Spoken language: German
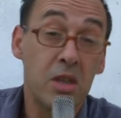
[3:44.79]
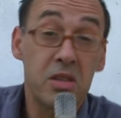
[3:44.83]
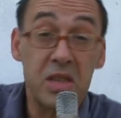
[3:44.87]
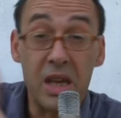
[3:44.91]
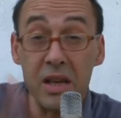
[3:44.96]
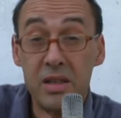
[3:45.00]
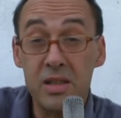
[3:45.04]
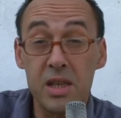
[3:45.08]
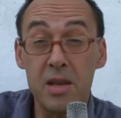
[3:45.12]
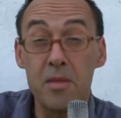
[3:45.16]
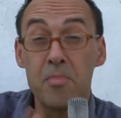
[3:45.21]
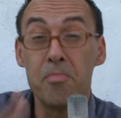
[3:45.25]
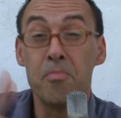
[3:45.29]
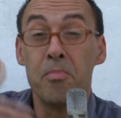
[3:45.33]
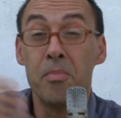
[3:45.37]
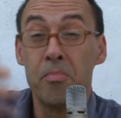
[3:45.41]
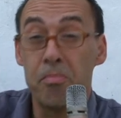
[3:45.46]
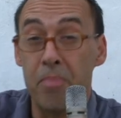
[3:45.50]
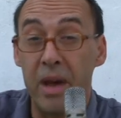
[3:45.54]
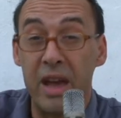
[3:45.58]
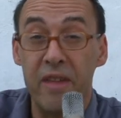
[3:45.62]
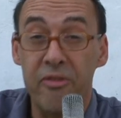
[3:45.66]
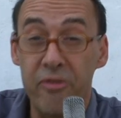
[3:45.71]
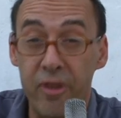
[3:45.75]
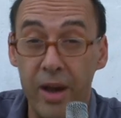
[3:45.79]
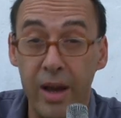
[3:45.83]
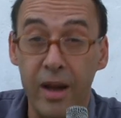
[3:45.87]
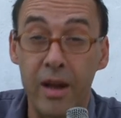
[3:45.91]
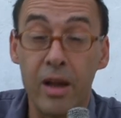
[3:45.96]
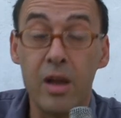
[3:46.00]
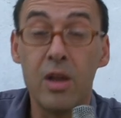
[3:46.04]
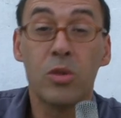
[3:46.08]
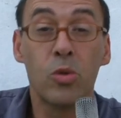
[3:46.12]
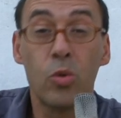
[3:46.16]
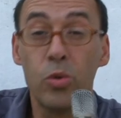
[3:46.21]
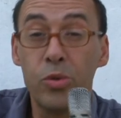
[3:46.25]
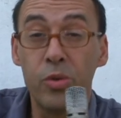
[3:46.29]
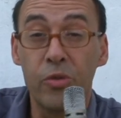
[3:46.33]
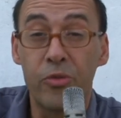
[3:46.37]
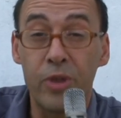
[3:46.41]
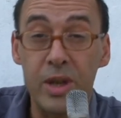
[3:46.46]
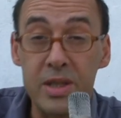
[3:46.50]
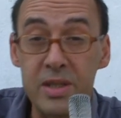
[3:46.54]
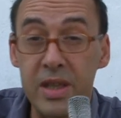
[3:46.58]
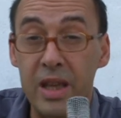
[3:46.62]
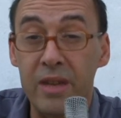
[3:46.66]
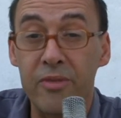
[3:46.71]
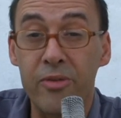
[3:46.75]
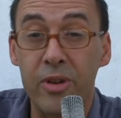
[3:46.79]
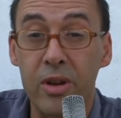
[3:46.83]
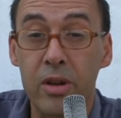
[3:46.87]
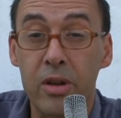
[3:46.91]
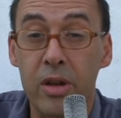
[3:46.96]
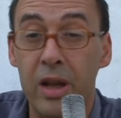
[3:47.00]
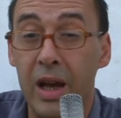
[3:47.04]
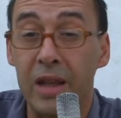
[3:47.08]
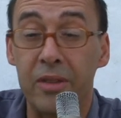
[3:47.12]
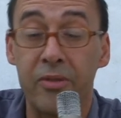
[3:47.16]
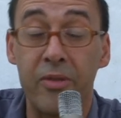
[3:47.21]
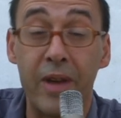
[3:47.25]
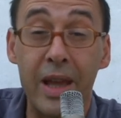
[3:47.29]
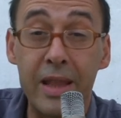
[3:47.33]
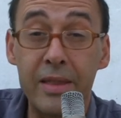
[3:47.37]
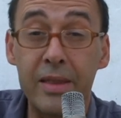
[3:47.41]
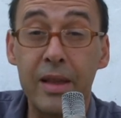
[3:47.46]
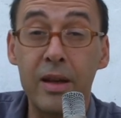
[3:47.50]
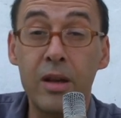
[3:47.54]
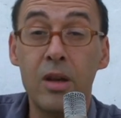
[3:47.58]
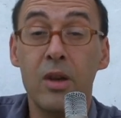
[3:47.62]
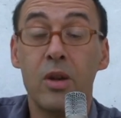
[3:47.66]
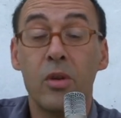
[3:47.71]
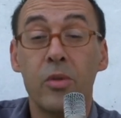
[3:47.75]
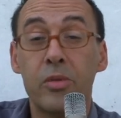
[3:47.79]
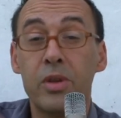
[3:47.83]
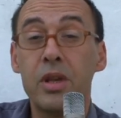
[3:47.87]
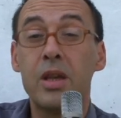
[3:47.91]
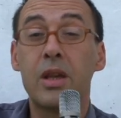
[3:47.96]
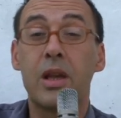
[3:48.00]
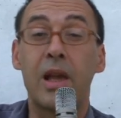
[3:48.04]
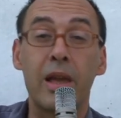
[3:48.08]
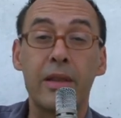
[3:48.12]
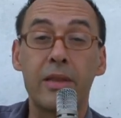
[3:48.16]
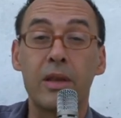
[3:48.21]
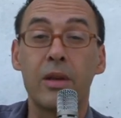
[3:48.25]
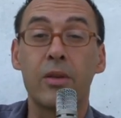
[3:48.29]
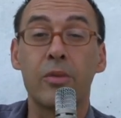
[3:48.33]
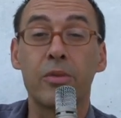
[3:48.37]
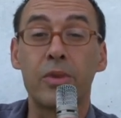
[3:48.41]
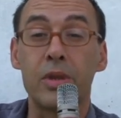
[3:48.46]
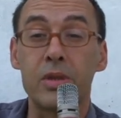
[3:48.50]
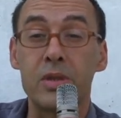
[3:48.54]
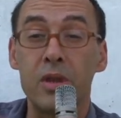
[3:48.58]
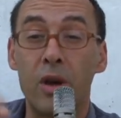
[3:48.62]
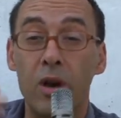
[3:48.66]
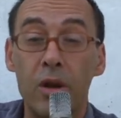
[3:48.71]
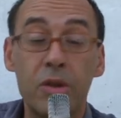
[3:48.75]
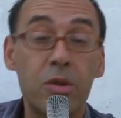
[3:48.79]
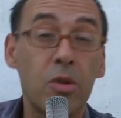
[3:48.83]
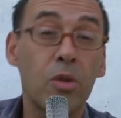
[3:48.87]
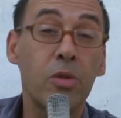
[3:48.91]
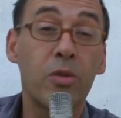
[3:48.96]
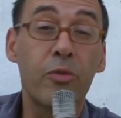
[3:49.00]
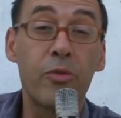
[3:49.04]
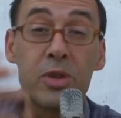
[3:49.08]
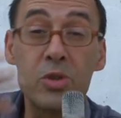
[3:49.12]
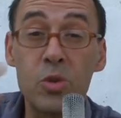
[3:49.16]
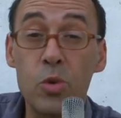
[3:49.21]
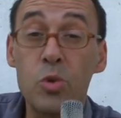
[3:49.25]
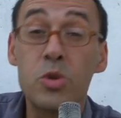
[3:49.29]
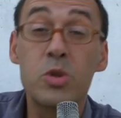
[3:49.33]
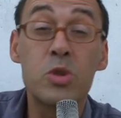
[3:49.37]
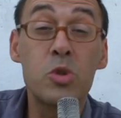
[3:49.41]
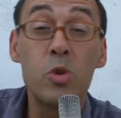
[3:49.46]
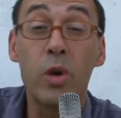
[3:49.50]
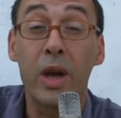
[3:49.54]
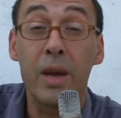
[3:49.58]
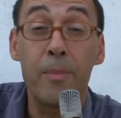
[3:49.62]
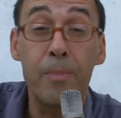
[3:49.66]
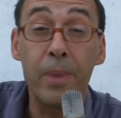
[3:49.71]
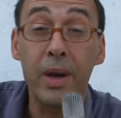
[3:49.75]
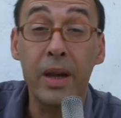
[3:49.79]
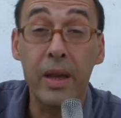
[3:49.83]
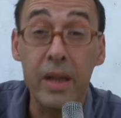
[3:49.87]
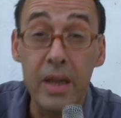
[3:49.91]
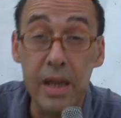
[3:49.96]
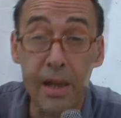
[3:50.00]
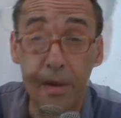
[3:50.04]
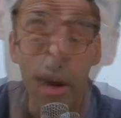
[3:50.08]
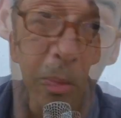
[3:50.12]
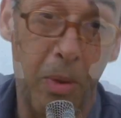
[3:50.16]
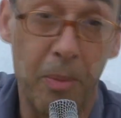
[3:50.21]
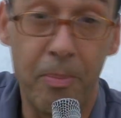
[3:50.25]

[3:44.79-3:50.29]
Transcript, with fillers: Sagen Sie Ihrem Beifahrer, du, du fährst einfach gerade weiter und ich kletter unter das Auto und versuch's zu reparieren.